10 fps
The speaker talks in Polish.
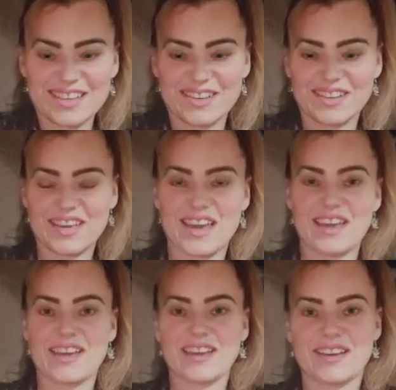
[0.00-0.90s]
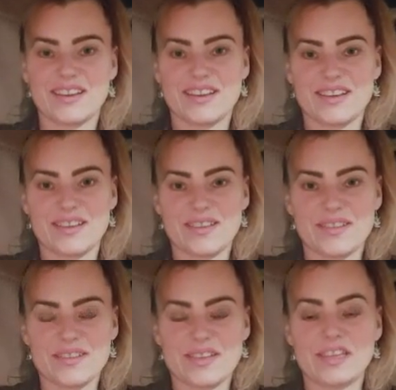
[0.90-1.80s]
Okej. Okay.
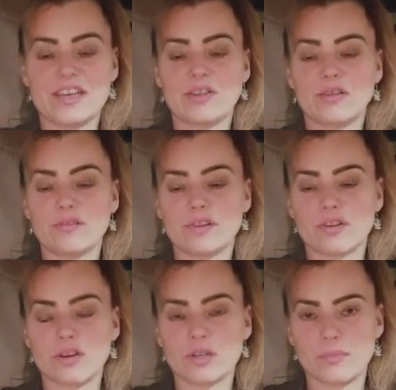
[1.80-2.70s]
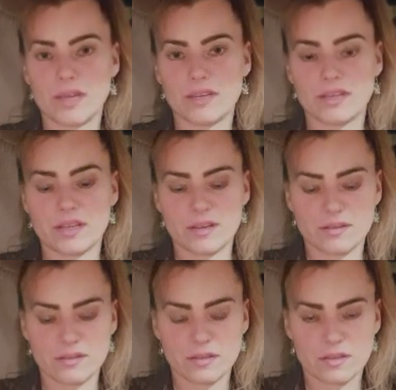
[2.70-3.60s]
I na nowy rok będę
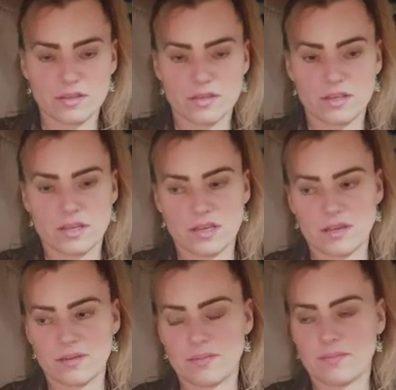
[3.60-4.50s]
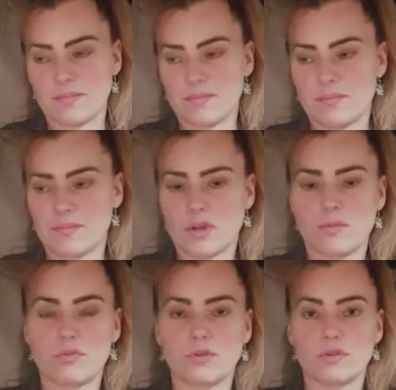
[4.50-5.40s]
um,
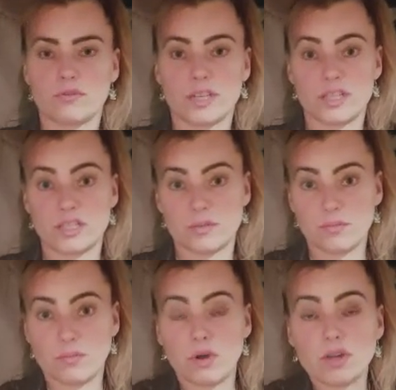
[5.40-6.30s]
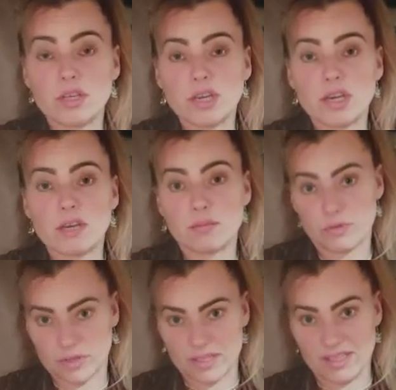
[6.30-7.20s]
komponować moje
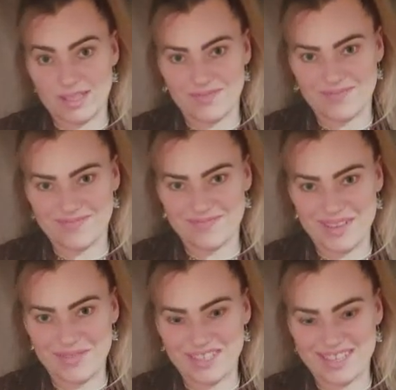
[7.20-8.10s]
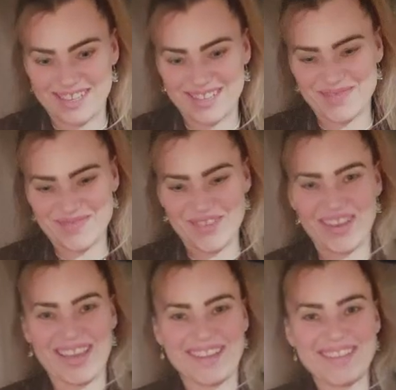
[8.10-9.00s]
piosenki. Pierwszy raz.
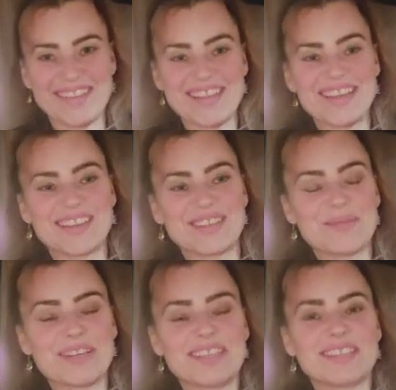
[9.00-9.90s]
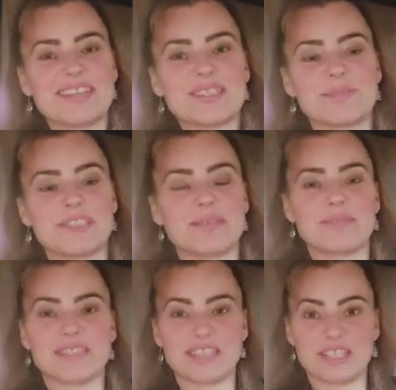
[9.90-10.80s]
Okej. Okay. Dobra, i teraz
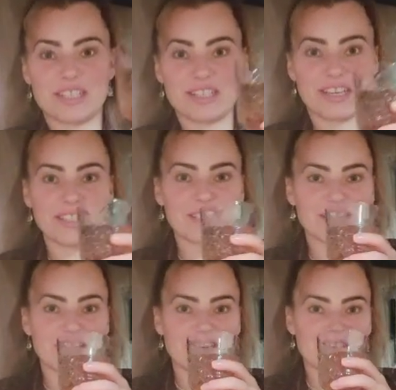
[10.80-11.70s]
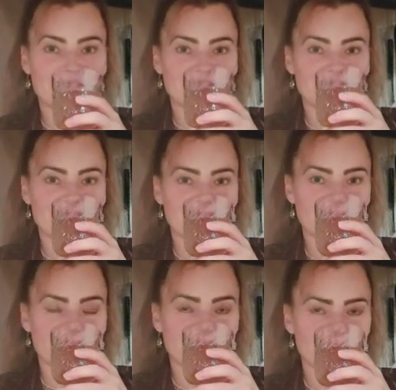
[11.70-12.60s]
będziemy zaczynać. E, to teraz
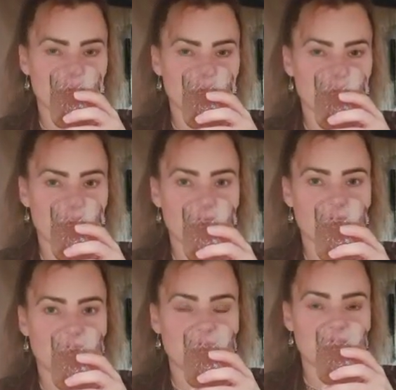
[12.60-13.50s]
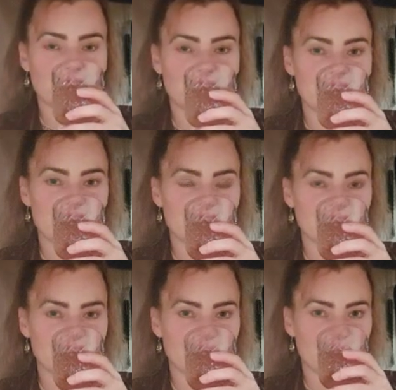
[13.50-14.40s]
właśnie bardzo ładnie mamy
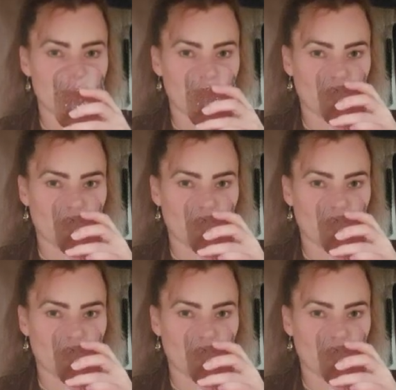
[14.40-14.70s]
11.